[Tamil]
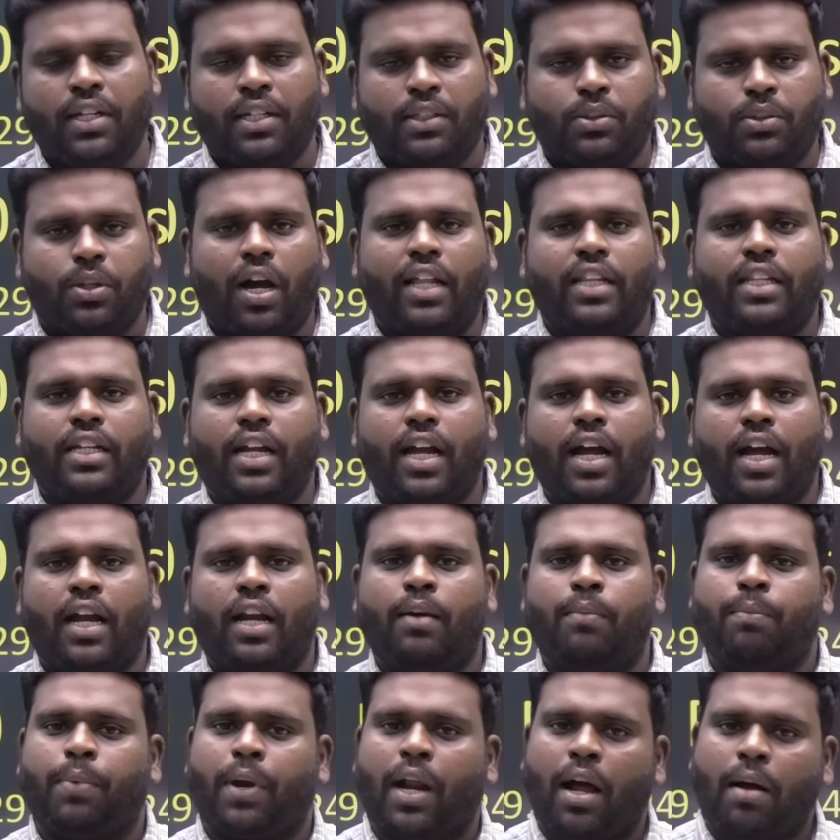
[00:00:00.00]
ஸோ அதுக்கான
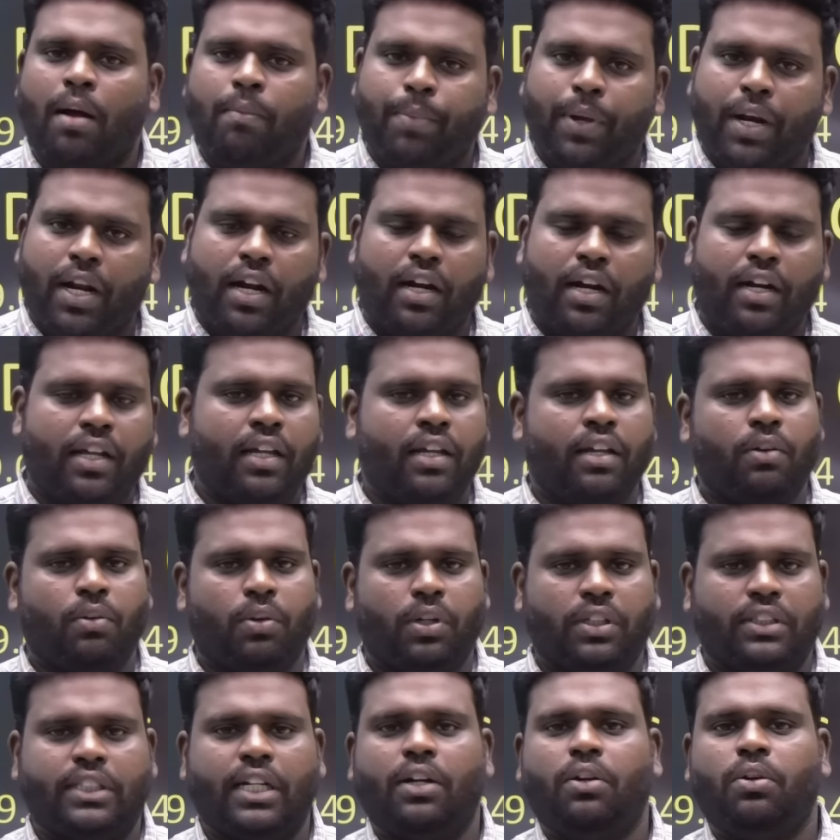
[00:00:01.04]
ப்ராப்பரான
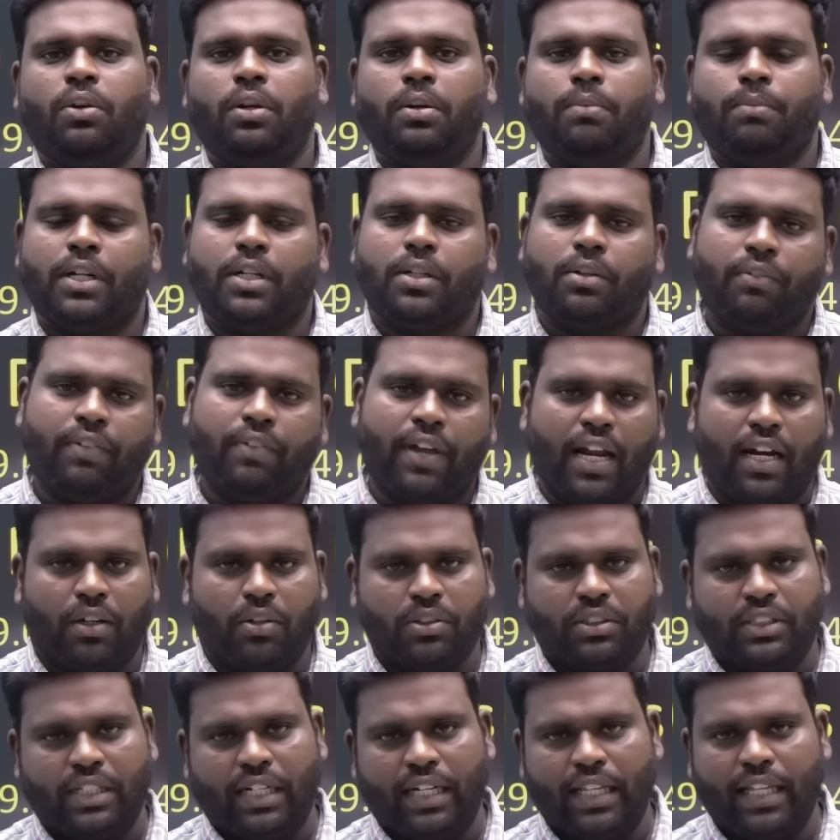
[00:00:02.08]
ஒரு ஷெடியூல் மற்றும் வேர் டு
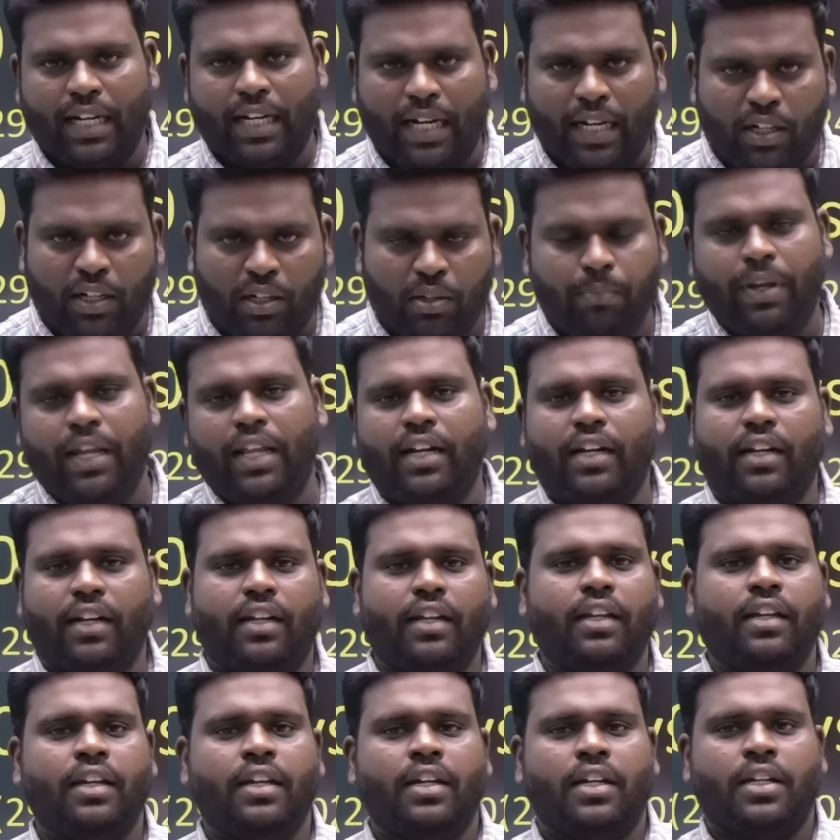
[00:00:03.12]
ஸ்டடி ரெண்டுமே
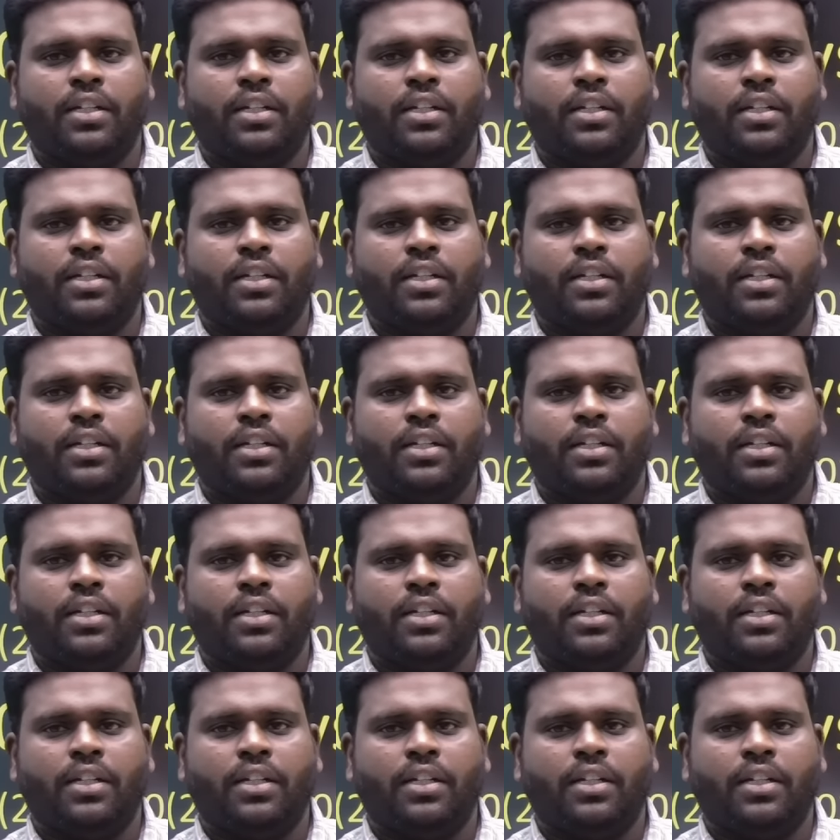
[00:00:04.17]
இருக்குது